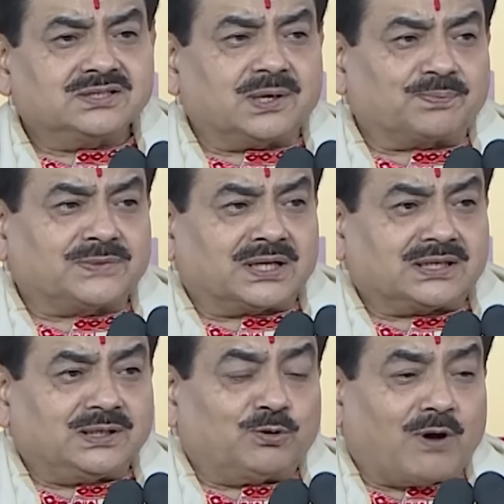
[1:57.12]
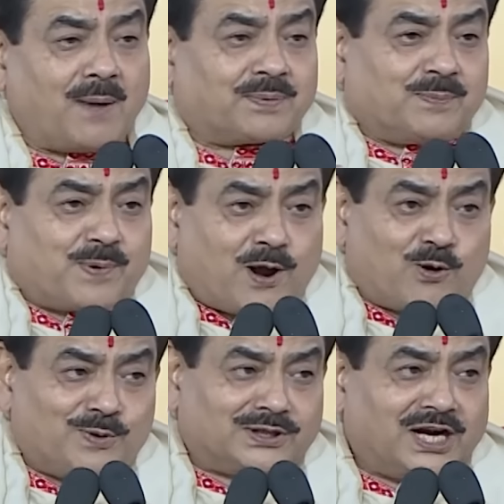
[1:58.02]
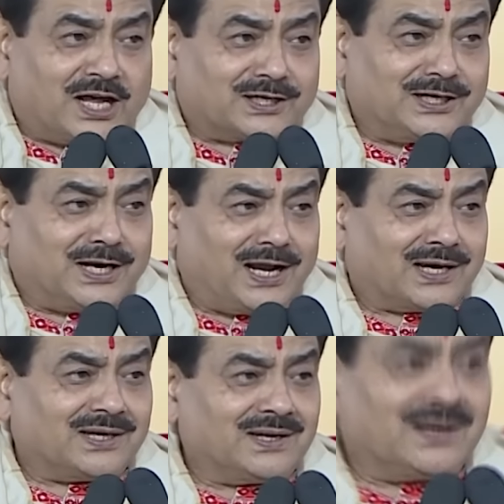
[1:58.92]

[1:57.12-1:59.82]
जब तक कि वो आपके प्राणों में धड़कने न लगे